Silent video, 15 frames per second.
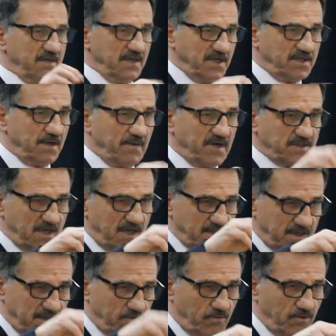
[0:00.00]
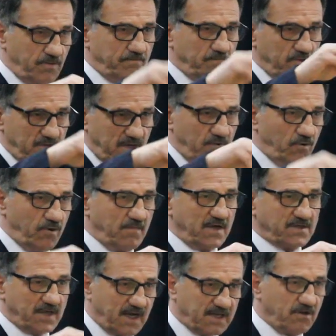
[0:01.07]
İlçe başkanı olup yani
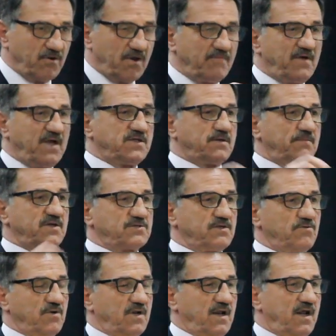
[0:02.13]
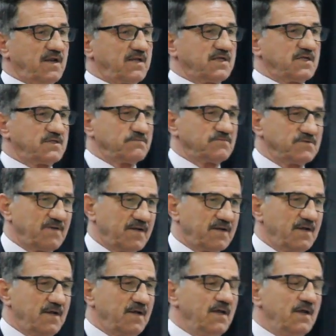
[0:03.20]
olmak için aday olan ve ilçe başkanı olan arkadaşımız var.
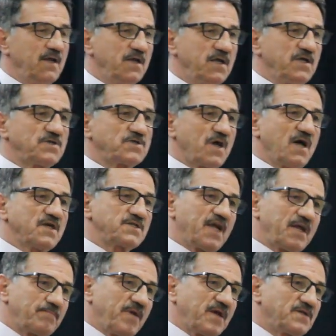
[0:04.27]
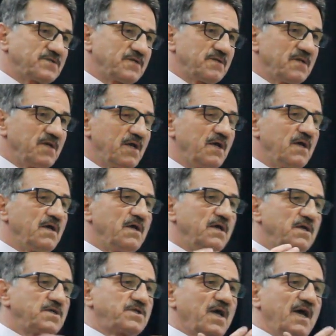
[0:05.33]
İş, aş, ekmek için,
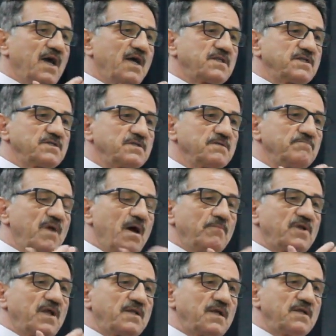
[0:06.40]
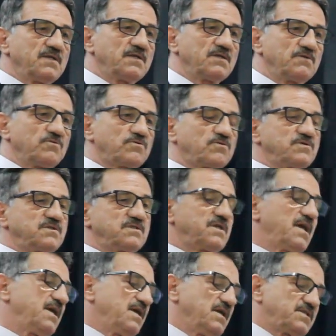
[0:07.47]
iş hayatı için, memuriyatlarının yurt dışına,
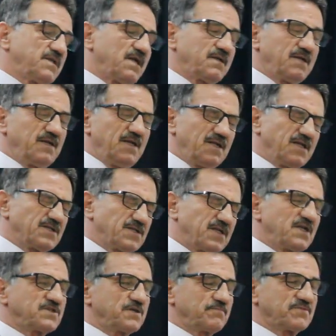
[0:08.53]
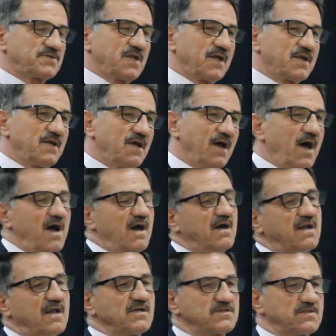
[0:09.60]
şey, ilçe, şey, il dışına çıkmışlar.
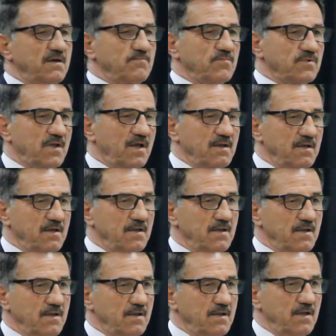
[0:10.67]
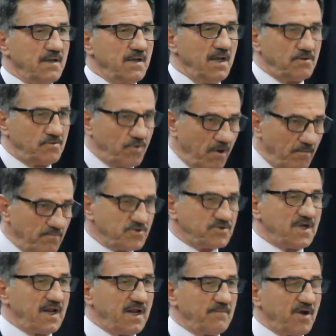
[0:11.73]
Ankara, İstanbul'da. E
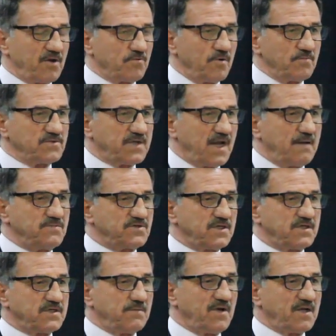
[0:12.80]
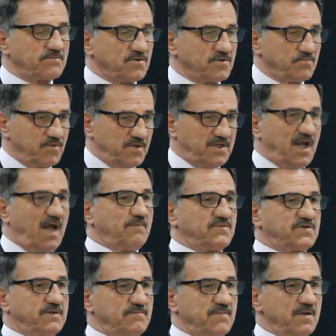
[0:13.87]
dönmüşler emekli olmuş, gelmiş ilçe başkanı. Bu ithal
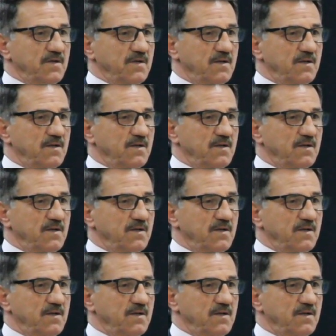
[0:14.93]
mi şimdi?